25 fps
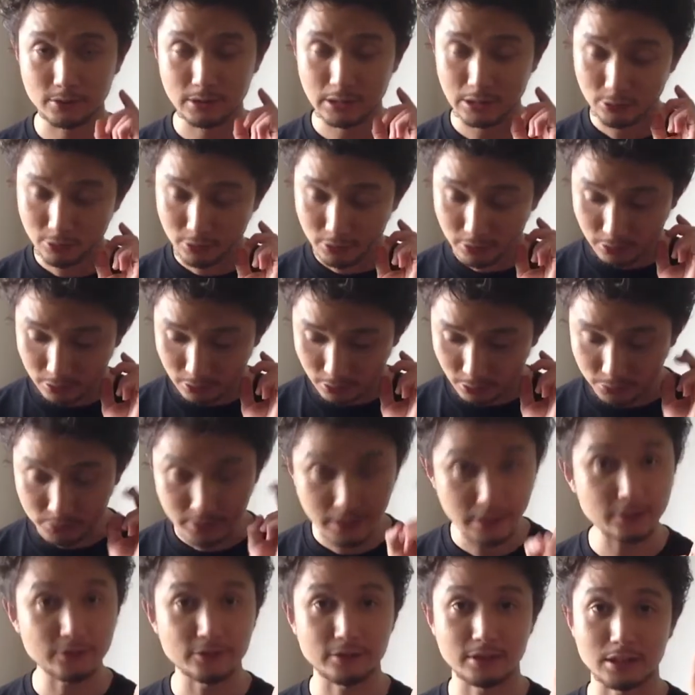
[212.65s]
基本の
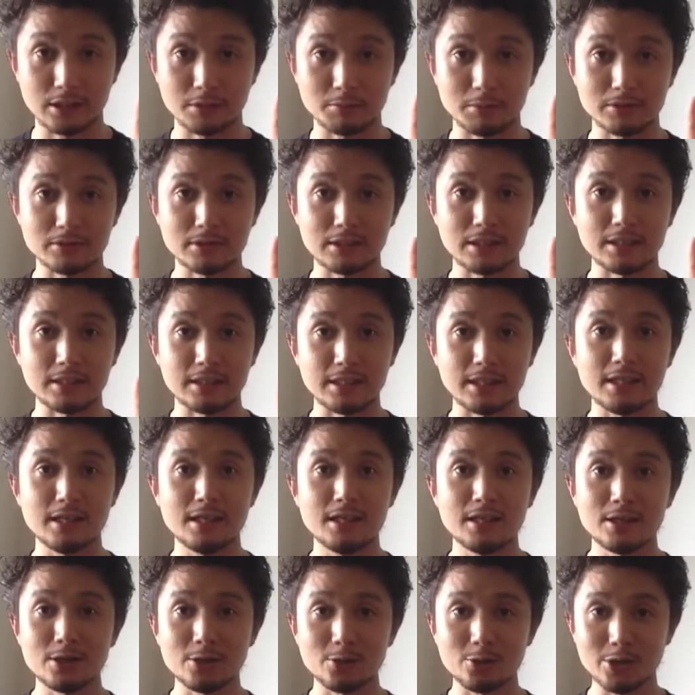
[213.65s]
2つになりますからね
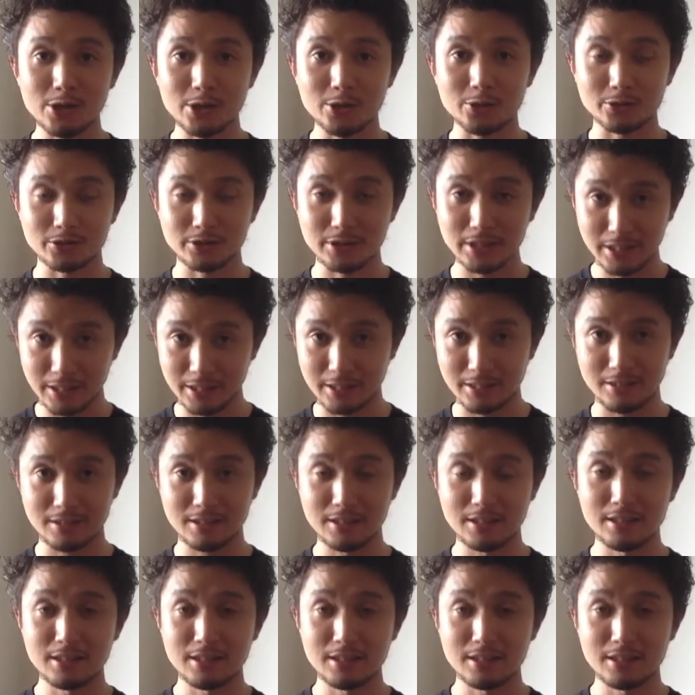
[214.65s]
これをぜひ